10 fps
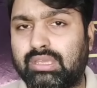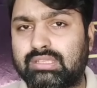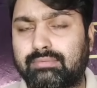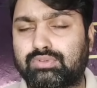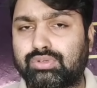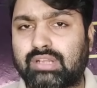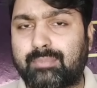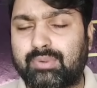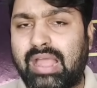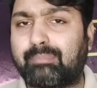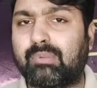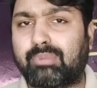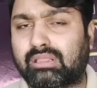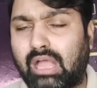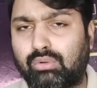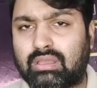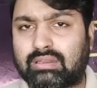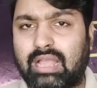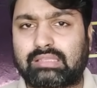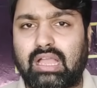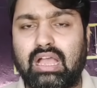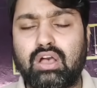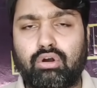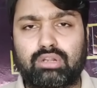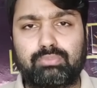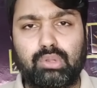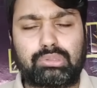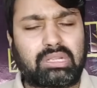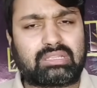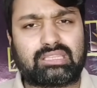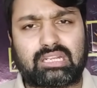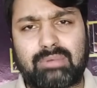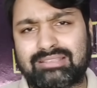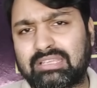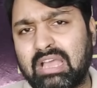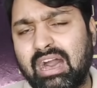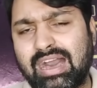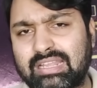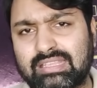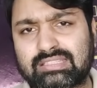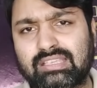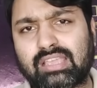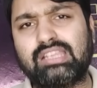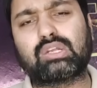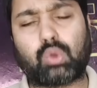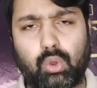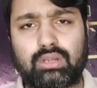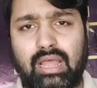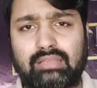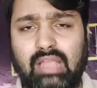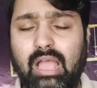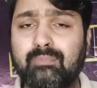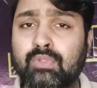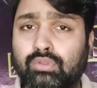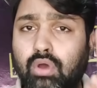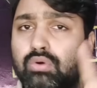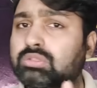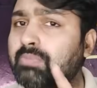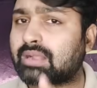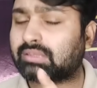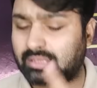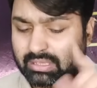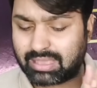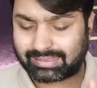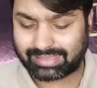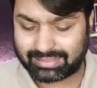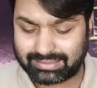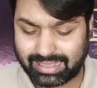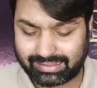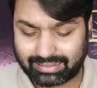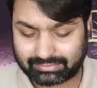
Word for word: में ही जब ट्विटर अपने आप में बदलाव कर रहा था और ब्लूटिक के दरवाजे हर किसी के लिए खोल रहा था तो उस वक्त ही यह कह दिया